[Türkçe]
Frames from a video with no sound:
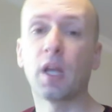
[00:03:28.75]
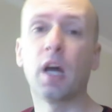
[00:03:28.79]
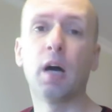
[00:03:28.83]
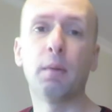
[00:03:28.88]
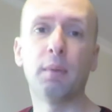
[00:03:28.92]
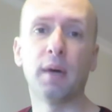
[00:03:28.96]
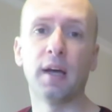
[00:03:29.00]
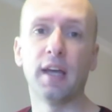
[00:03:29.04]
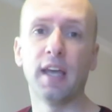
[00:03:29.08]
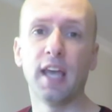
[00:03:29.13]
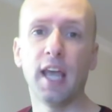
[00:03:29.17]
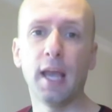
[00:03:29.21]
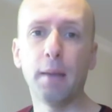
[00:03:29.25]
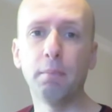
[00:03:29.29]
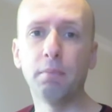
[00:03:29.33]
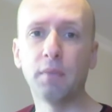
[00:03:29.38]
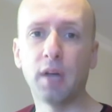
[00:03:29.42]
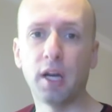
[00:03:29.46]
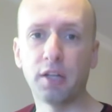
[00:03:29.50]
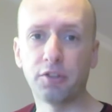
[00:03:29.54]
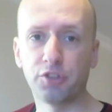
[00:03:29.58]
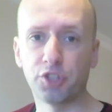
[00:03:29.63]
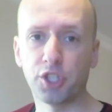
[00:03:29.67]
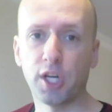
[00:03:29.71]
Ama M.
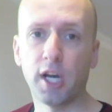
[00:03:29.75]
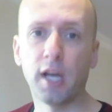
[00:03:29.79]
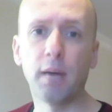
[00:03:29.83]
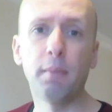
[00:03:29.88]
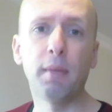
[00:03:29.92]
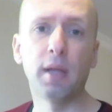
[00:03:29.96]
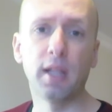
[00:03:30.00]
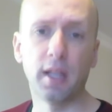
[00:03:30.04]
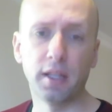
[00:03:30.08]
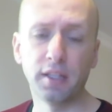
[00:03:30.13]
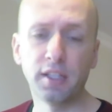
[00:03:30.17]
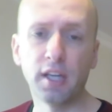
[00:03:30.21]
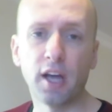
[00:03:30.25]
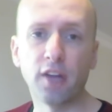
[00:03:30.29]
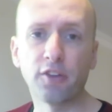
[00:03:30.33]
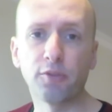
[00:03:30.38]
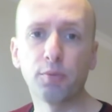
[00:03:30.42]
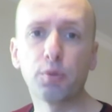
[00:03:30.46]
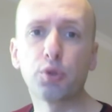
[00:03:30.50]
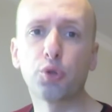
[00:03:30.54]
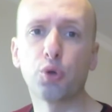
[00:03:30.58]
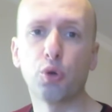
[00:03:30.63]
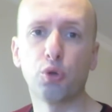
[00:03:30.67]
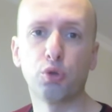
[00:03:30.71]
Night Shyamalan
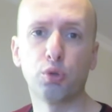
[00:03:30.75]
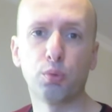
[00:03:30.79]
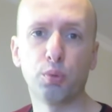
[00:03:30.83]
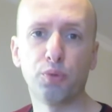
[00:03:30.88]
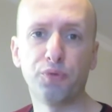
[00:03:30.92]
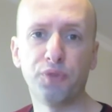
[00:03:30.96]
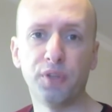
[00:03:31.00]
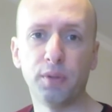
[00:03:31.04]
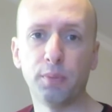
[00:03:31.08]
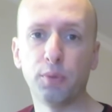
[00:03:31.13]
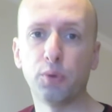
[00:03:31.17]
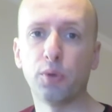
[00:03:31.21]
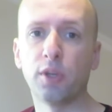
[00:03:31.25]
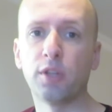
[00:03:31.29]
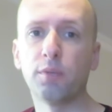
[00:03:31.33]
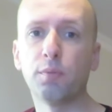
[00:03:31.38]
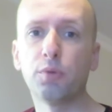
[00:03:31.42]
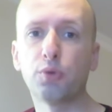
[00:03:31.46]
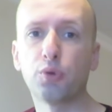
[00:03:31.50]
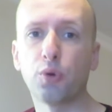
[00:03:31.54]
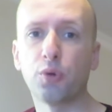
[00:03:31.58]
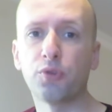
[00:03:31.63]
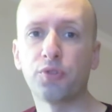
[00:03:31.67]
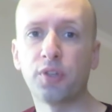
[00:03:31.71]
yazmış olduğu bu filmi
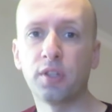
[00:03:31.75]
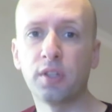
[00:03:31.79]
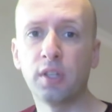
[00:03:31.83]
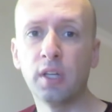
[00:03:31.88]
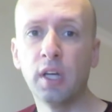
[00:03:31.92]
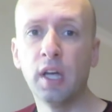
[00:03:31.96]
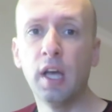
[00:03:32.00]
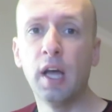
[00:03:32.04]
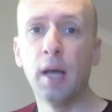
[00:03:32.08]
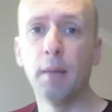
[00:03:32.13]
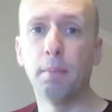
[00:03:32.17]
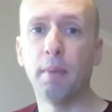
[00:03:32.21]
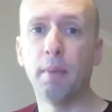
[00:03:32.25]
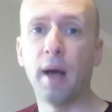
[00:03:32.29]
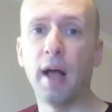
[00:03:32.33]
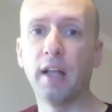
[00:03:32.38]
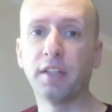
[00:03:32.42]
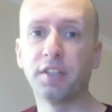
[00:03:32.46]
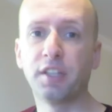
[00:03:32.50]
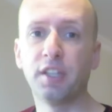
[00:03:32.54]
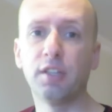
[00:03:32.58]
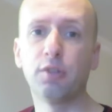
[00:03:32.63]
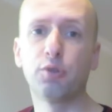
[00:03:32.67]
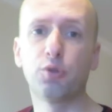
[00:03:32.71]
yönetmiş olsaydı
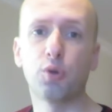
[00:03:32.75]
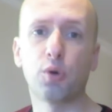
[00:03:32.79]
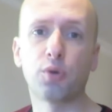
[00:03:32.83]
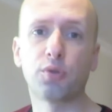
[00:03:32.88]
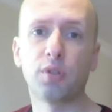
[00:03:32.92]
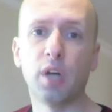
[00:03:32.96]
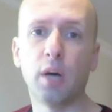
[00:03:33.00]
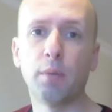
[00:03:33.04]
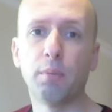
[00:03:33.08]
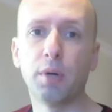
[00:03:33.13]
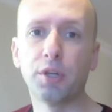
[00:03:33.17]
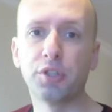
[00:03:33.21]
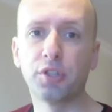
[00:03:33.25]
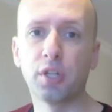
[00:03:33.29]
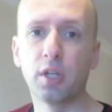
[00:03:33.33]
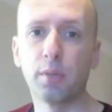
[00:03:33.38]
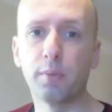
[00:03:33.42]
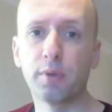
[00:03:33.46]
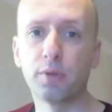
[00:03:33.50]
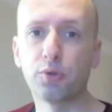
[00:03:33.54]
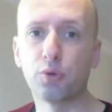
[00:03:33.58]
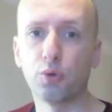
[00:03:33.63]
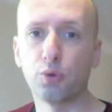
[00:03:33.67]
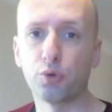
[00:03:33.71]
belki çok daha
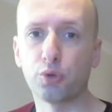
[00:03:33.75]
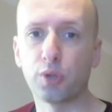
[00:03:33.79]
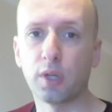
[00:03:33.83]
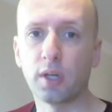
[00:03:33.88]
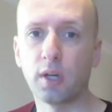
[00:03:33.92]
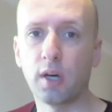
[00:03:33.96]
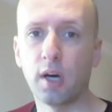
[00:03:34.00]
başarılı bir sonuçla